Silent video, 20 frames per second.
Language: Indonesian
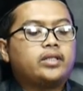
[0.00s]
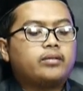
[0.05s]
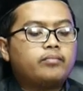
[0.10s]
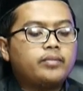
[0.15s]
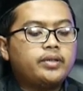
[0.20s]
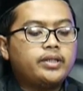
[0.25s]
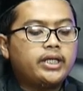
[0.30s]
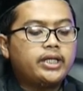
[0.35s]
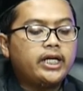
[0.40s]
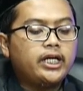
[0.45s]

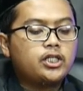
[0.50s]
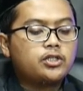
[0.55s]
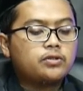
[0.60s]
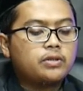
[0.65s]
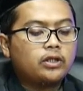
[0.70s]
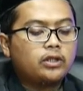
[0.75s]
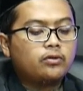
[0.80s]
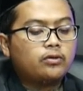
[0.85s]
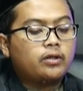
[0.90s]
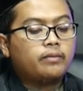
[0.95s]
Menjadi
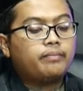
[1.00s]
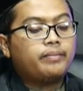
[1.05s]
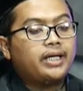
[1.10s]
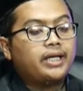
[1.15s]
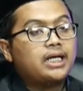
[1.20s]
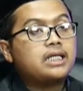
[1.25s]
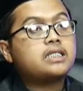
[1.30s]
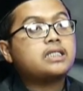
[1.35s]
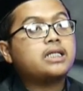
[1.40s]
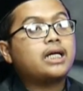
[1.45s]
suatu
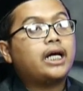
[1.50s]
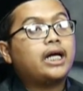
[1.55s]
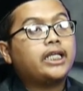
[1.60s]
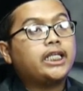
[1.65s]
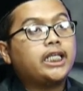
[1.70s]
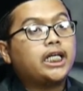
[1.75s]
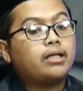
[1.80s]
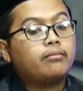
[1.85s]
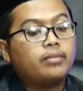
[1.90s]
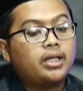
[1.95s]
kebiasaan
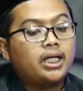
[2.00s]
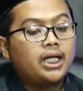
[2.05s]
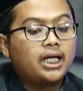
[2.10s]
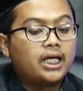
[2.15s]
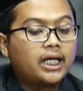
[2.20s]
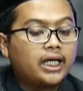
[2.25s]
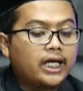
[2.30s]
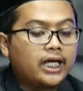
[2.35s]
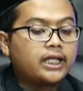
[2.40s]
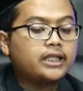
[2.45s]
yang
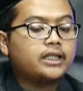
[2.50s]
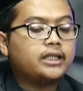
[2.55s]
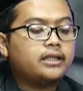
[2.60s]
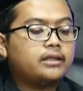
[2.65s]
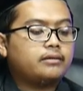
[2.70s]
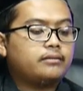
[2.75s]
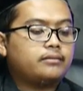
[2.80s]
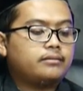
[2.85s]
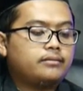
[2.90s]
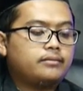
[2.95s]
melekat
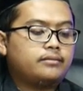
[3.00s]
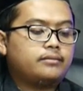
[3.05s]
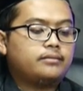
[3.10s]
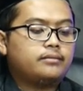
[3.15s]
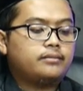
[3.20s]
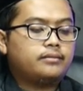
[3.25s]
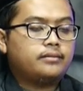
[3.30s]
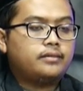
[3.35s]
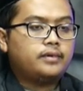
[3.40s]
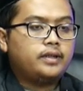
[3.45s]

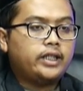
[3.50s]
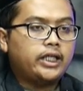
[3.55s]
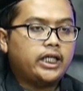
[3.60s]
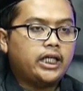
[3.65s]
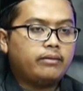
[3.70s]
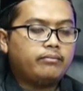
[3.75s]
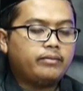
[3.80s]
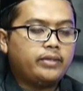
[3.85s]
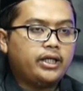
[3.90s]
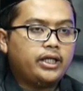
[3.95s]

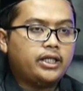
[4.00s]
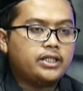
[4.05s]
dalam diri